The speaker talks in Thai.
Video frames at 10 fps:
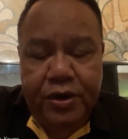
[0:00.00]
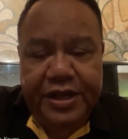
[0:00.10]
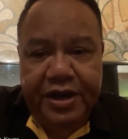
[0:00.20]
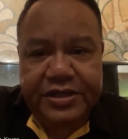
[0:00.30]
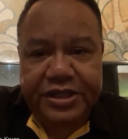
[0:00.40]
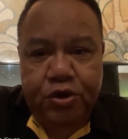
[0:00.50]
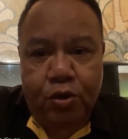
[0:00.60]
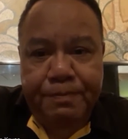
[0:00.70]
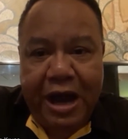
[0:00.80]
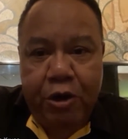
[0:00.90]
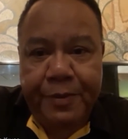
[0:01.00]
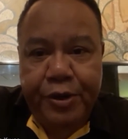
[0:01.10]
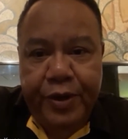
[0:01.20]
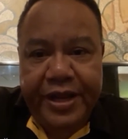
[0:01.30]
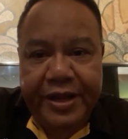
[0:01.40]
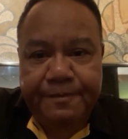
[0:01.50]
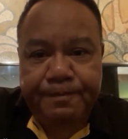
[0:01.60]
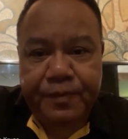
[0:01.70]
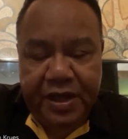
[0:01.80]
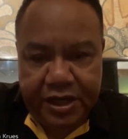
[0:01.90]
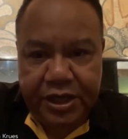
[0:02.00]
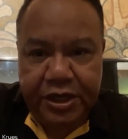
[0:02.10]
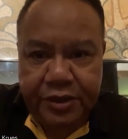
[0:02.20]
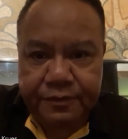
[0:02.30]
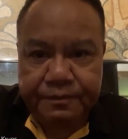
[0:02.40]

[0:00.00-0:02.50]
คนที่ก็จะโดนเผาไปด้วยเนี่ยก็คือ